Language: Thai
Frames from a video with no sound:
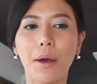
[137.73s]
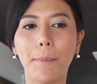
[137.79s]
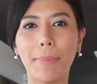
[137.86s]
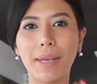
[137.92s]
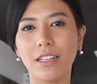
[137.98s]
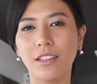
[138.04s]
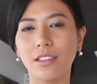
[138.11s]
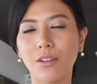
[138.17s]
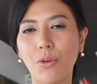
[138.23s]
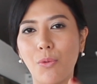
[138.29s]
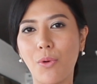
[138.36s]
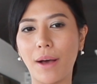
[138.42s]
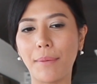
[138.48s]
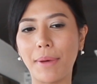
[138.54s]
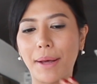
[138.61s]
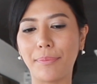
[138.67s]
เป็นตัว
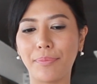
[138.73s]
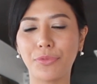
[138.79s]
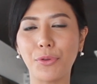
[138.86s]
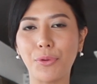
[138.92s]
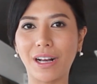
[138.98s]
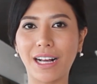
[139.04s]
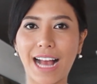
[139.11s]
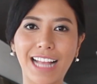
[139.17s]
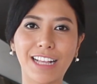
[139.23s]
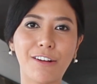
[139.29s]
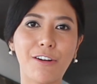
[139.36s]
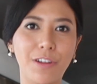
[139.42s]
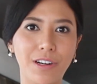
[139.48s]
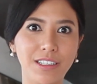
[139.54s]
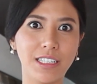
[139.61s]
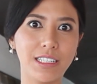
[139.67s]
แบบตัวการข
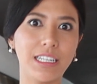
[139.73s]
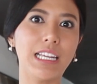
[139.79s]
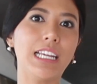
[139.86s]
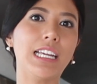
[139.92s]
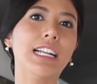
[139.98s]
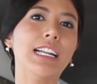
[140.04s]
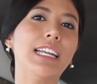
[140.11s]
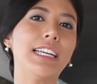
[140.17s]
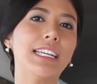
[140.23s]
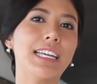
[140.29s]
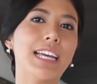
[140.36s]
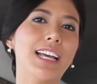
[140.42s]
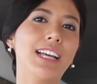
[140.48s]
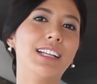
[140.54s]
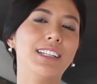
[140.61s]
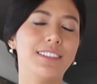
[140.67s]
องเรื่องนี้อะไรอย่าง
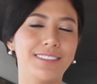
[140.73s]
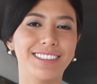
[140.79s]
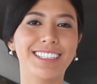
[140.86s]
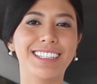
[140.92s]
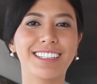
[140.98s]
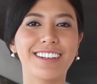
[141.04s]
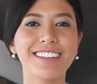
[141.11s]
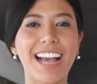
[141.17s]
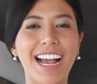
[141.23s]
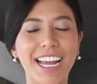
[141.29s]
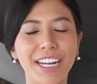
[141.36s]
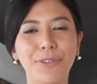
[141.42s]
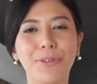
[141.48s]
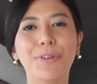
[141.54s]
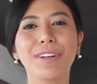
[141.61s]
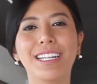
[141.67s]
เงี้ยก็อยากให้
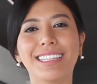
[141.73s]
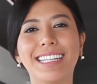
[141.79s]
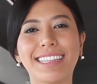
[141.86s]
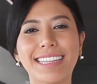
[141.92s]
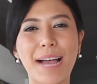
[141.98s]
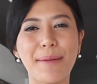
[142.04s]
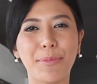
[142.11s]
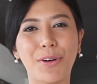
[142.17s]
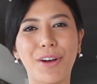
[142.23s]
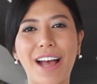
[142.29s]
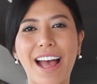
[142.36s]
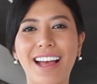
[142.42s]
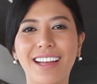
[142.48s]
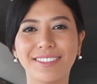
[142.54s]
ทุกคนได้ติดตามดูค่ะ